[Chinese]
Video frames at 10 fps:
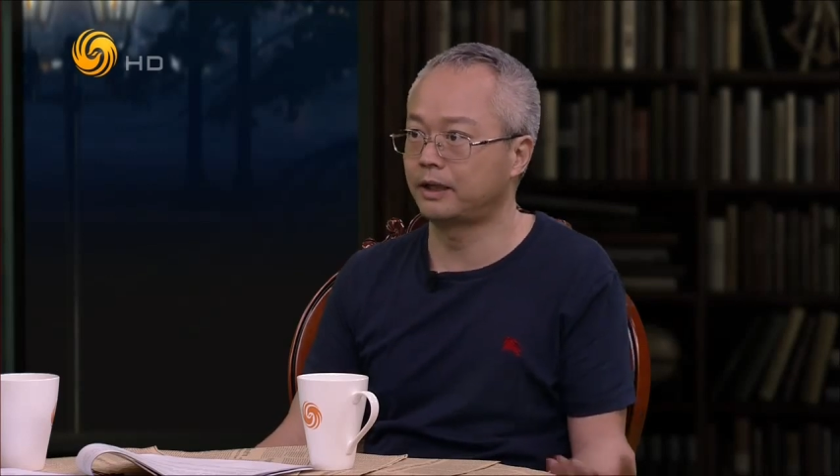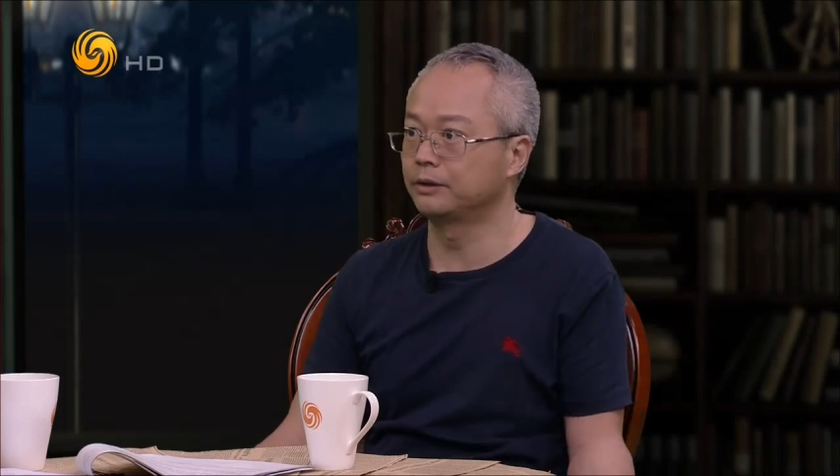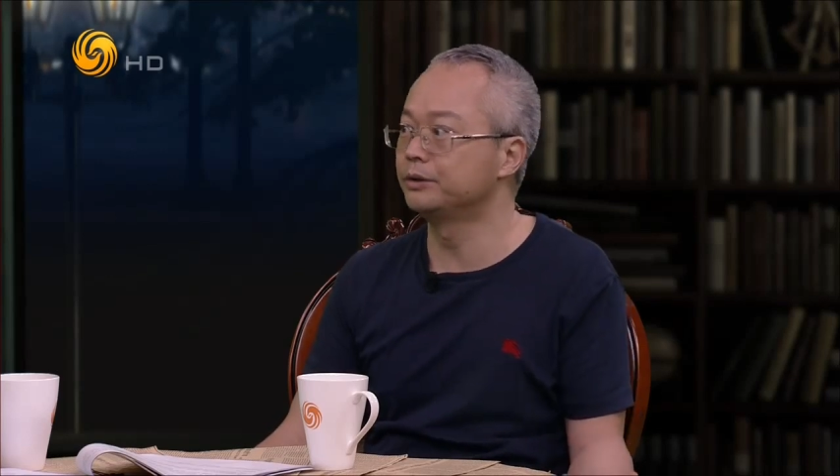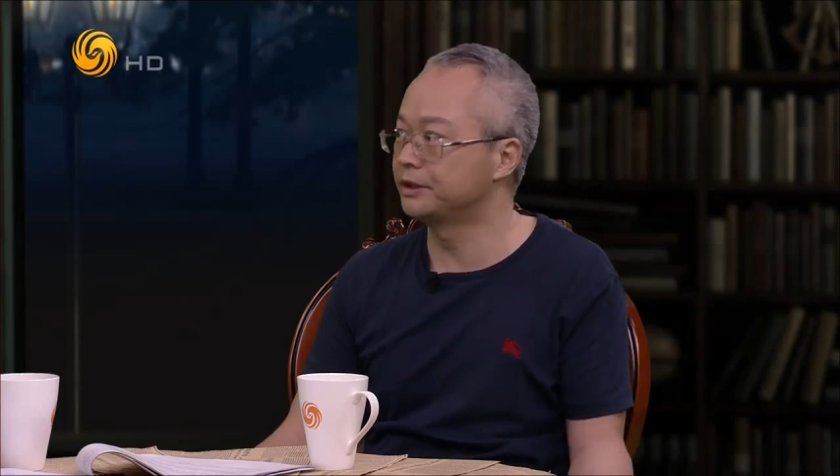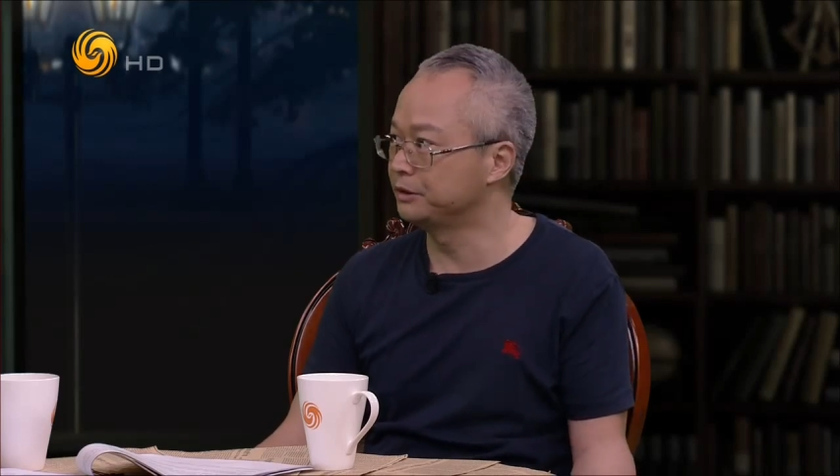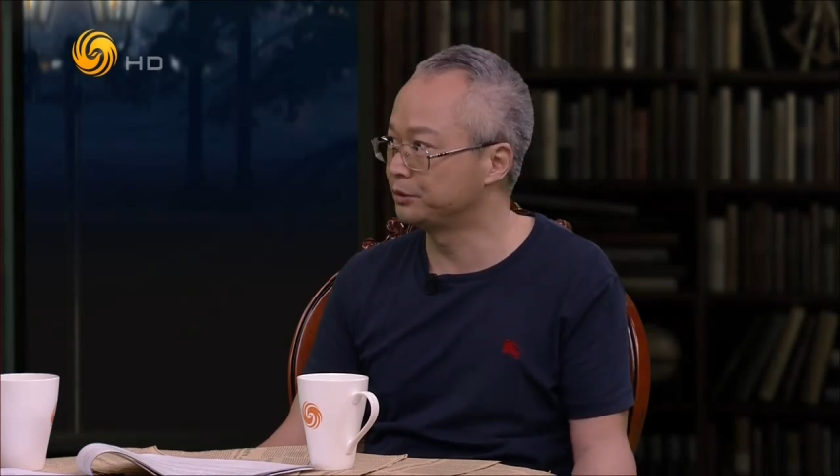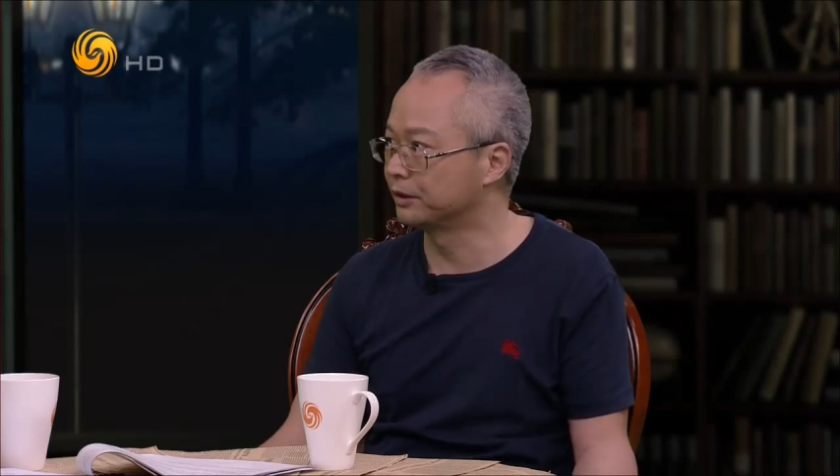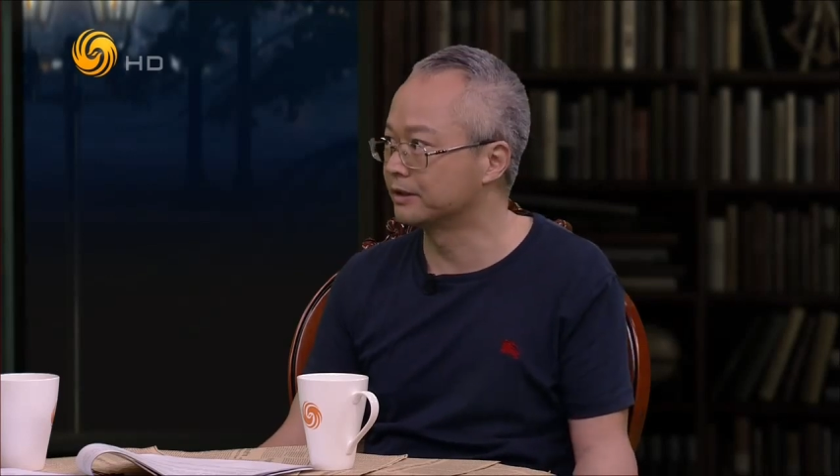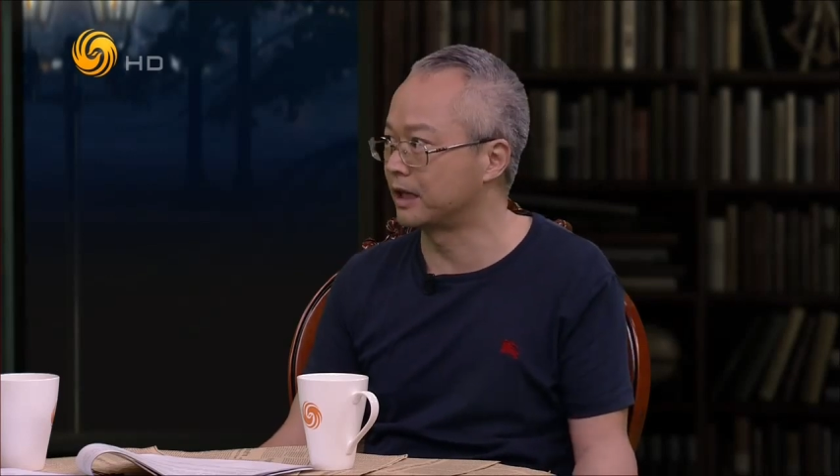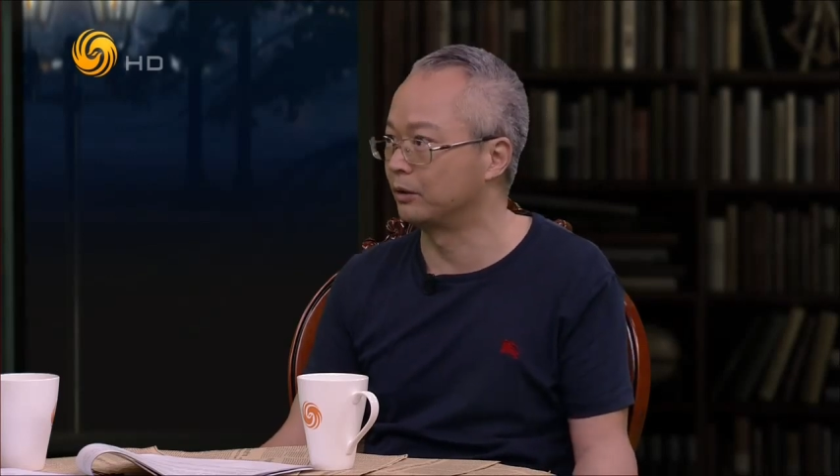他对西学
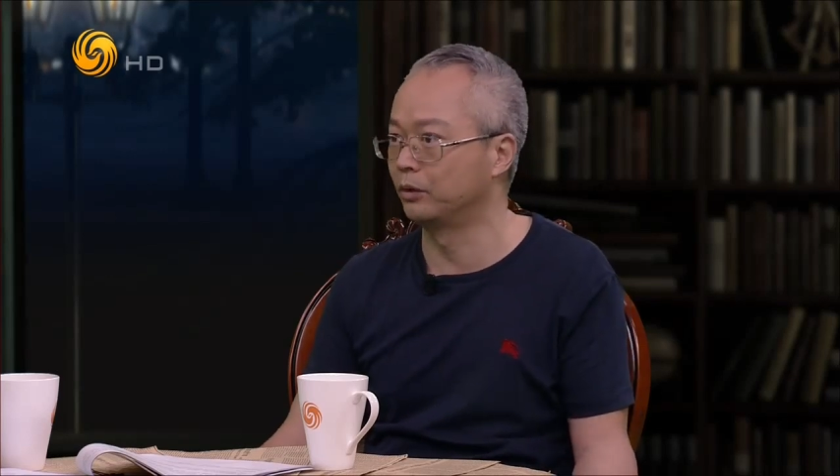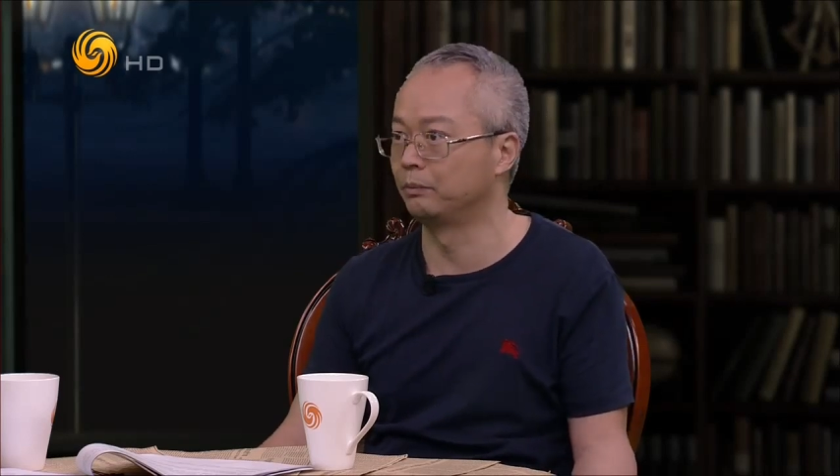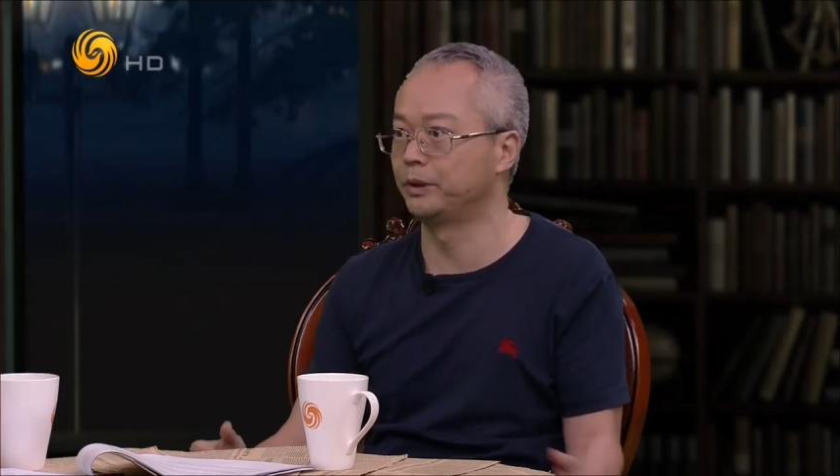的掌握，